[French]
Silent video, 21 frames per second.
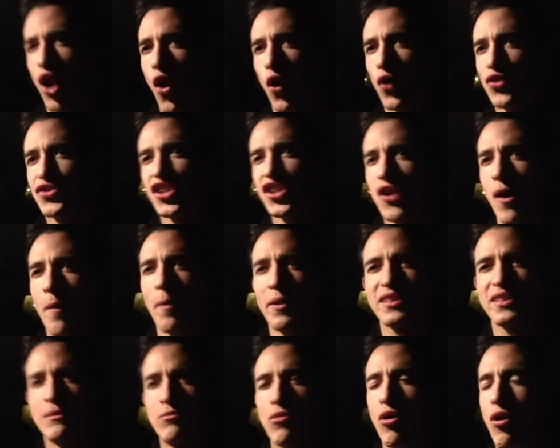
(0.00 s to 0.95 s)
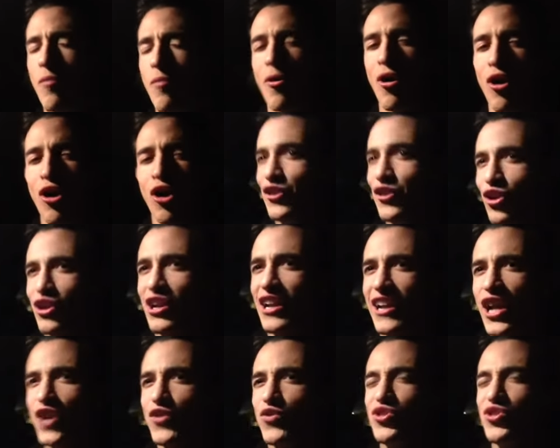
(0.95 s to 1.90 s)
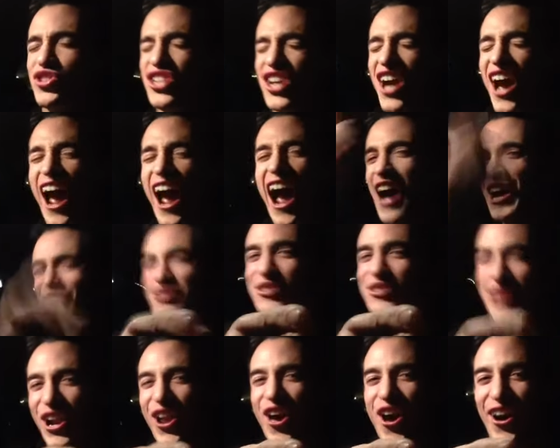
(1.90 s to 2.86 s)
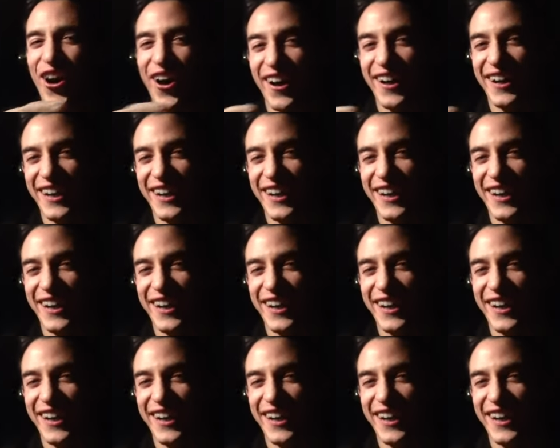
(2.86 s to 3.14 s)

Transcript: on sait qu'on va passer un bon moment. Donc les gars, je vous dis à tout à l'heure